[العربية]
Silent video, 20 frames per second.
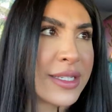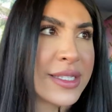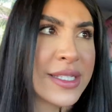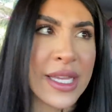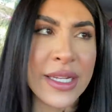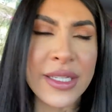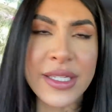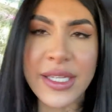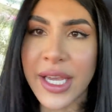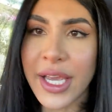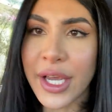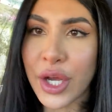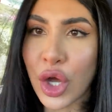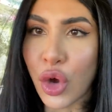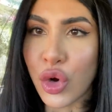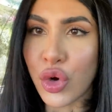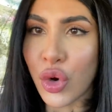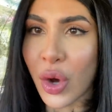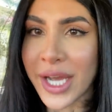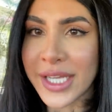سان
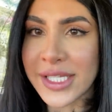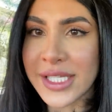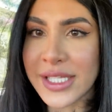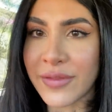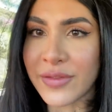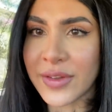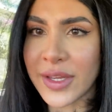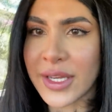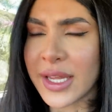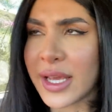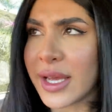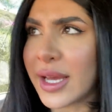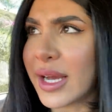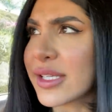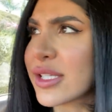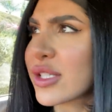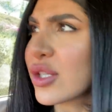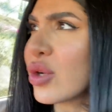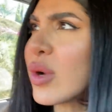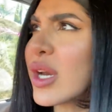دييغو انه هاي السفينه
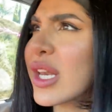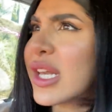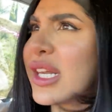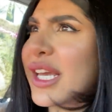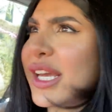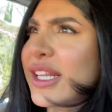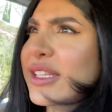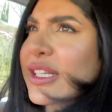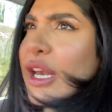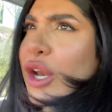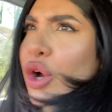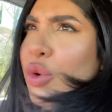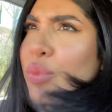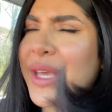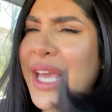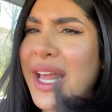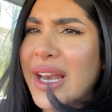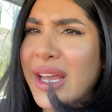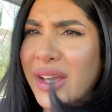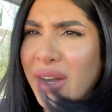الصور اللي احتلوا
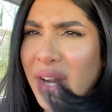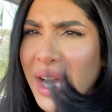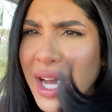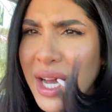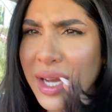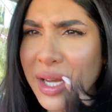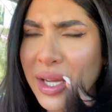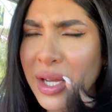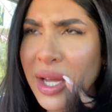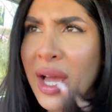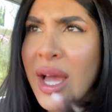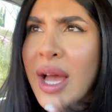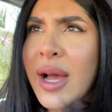بها العراق